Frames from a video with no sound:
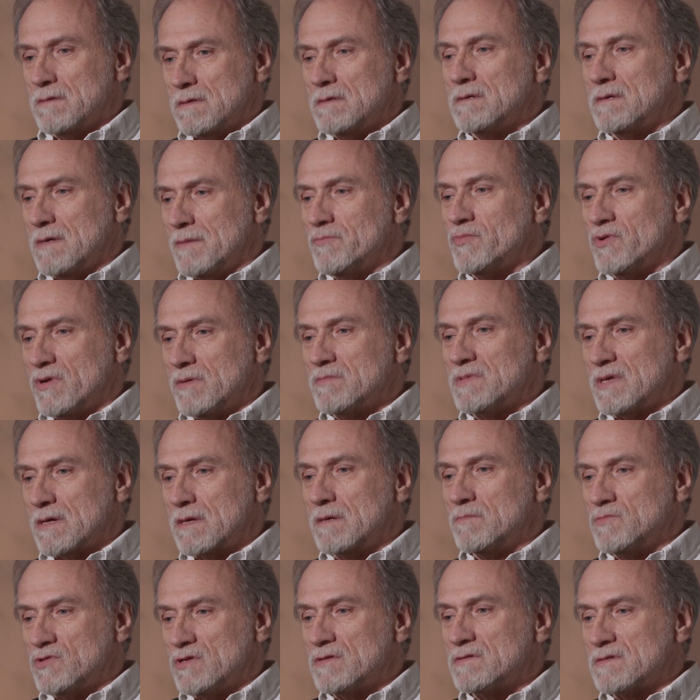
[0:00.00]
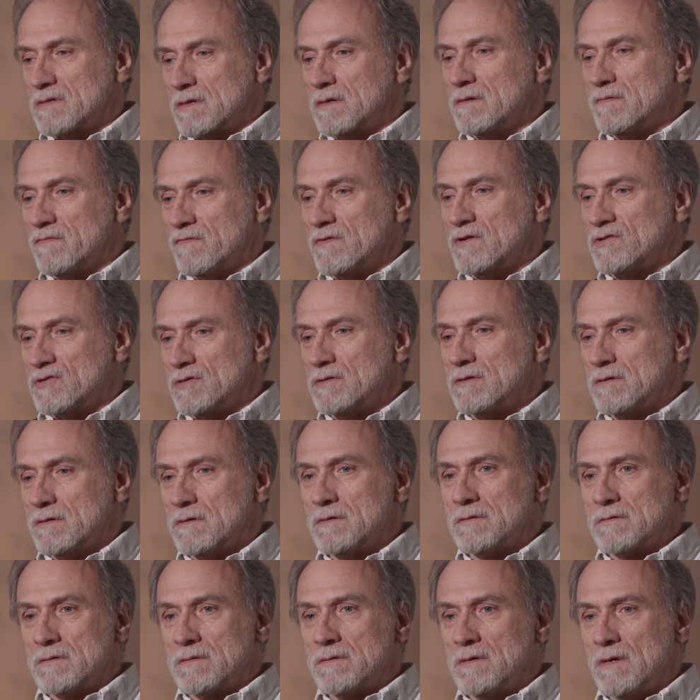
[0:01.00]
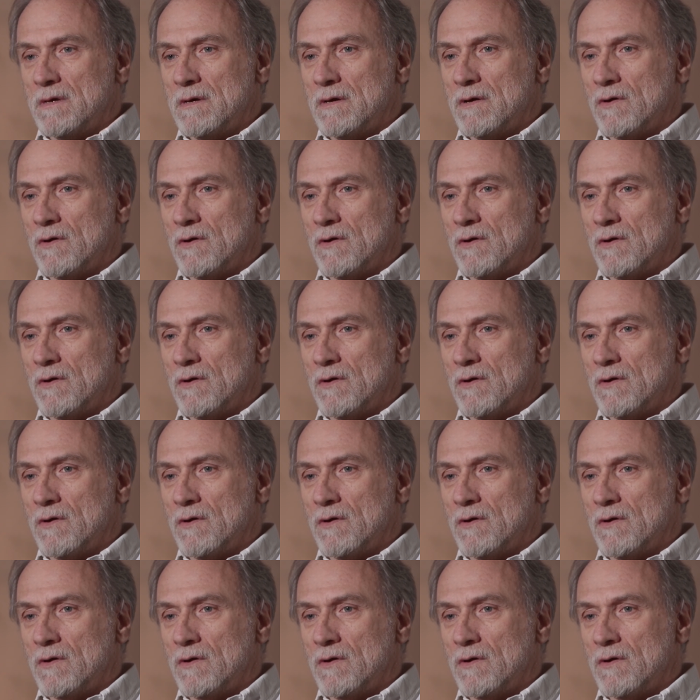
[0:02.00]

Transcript: ja byłem takim dzieckiem właśnie od